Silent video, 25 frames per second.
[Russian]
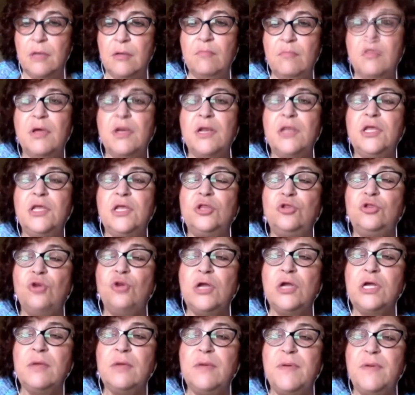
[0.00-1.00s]
Мир не
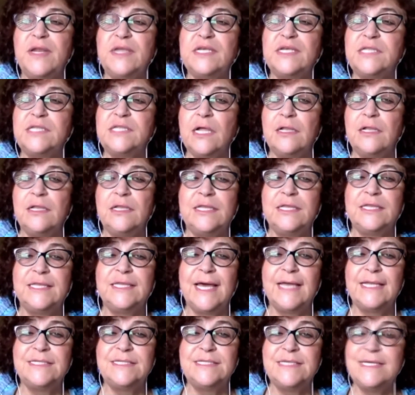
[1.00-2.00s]
только перестал
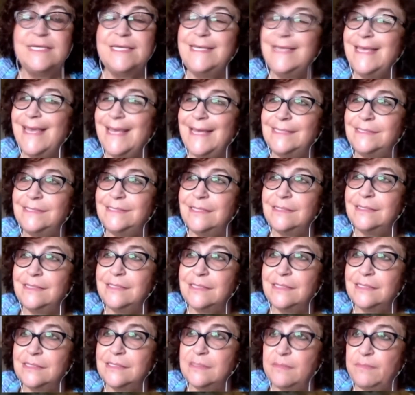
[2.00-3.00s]
летать и ездить
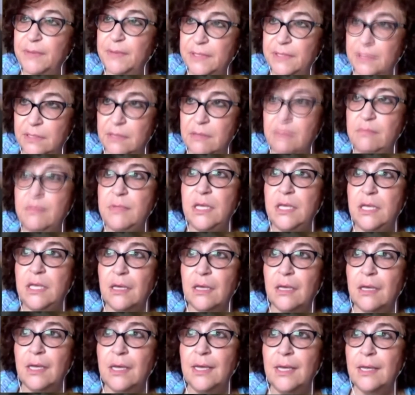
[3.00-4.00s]
из-за
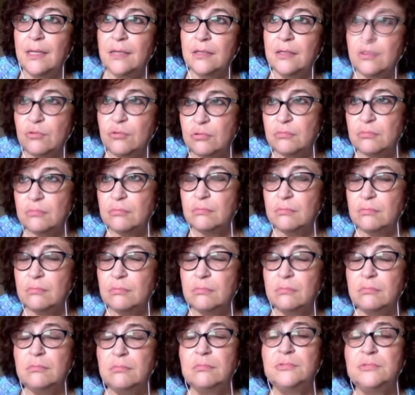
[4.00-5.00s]
пандемии, ну,
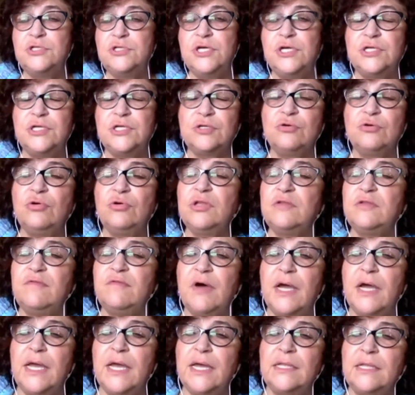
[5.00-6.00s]
через
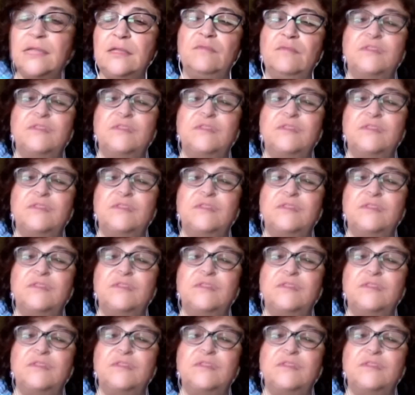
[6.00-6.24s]
год-два этого